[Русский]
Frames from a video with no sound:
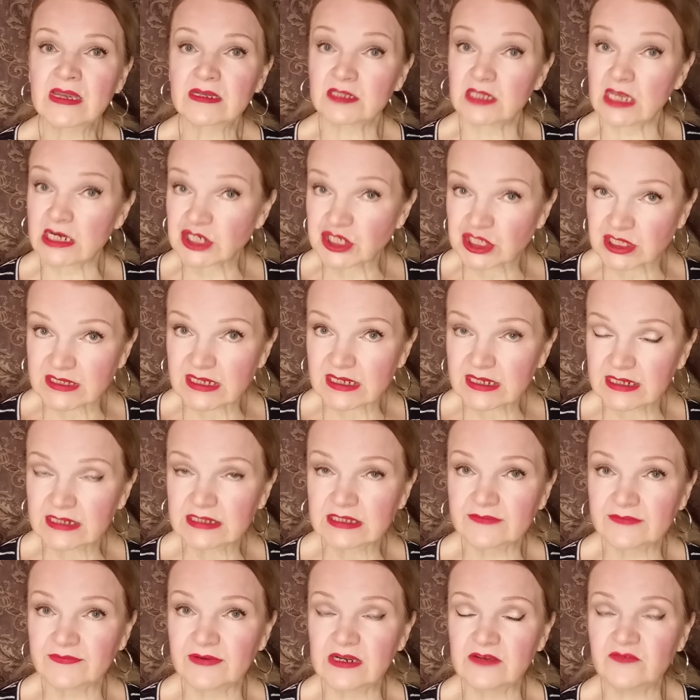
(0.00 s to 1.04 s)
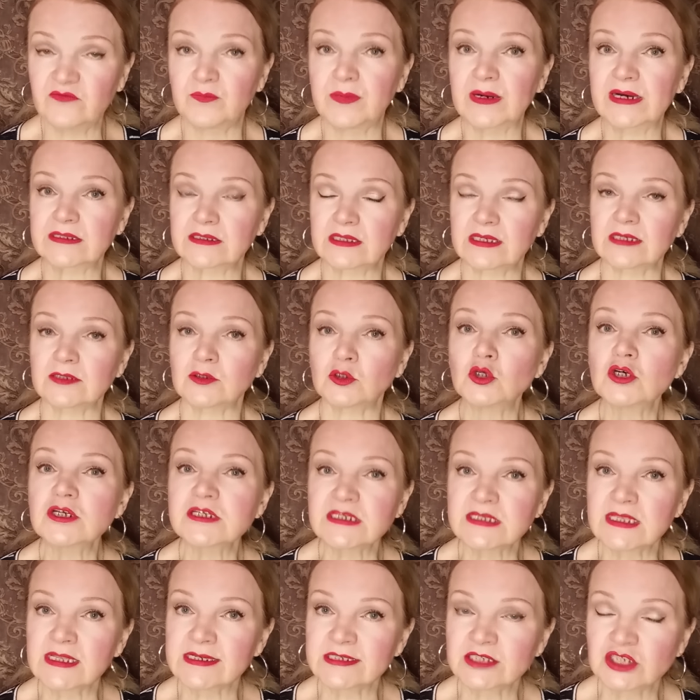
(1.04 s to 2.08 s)
даже закатывали в банке, но
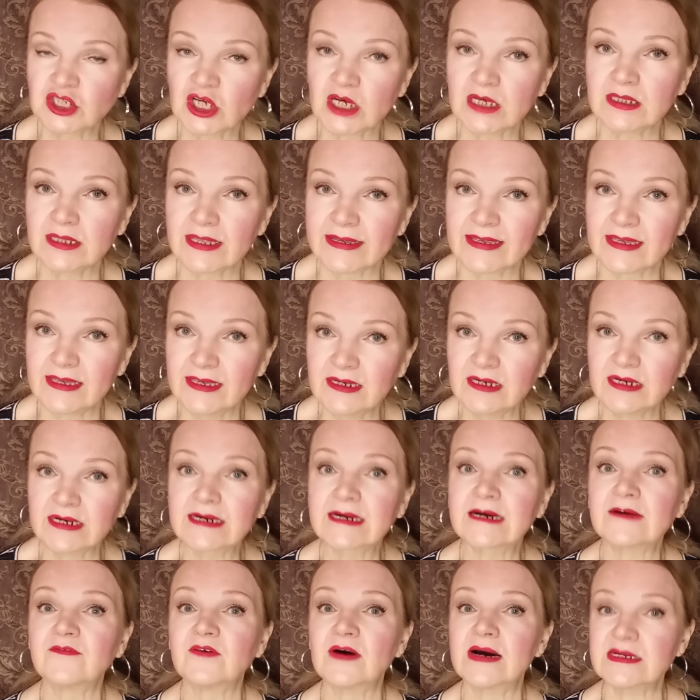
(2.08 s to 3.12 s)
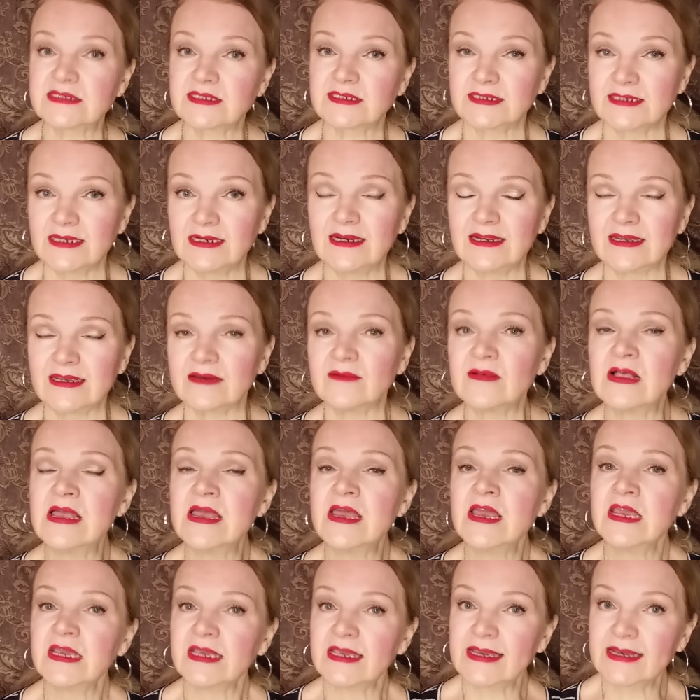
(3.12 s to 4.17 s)
сначала сначала их квасили.
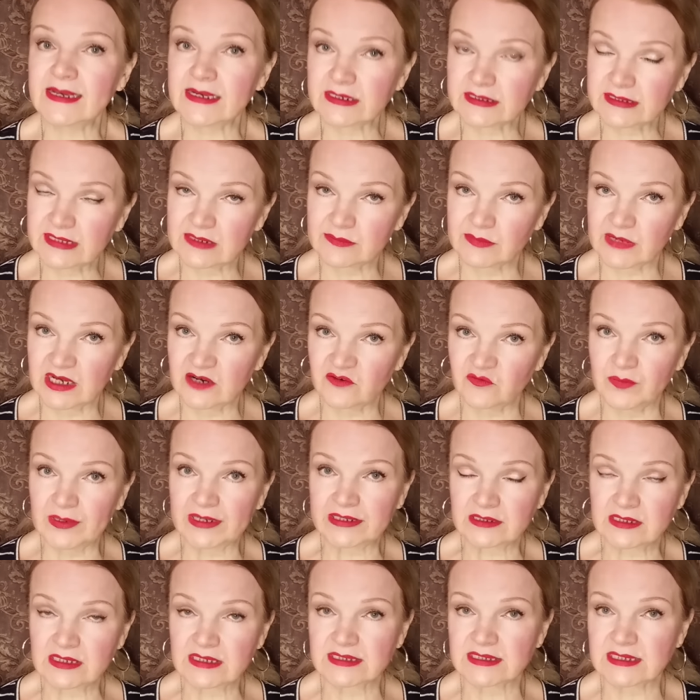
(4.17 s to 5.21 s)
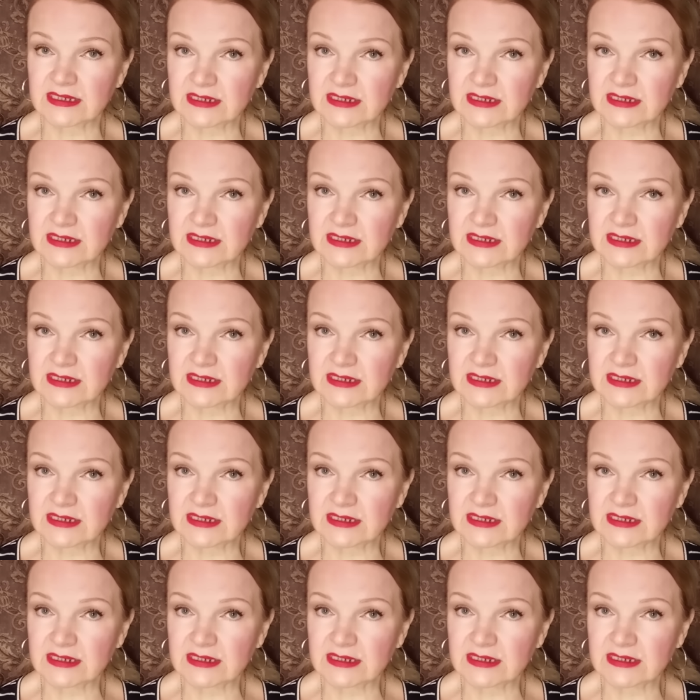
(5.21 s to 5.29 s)
И когда мы их в банке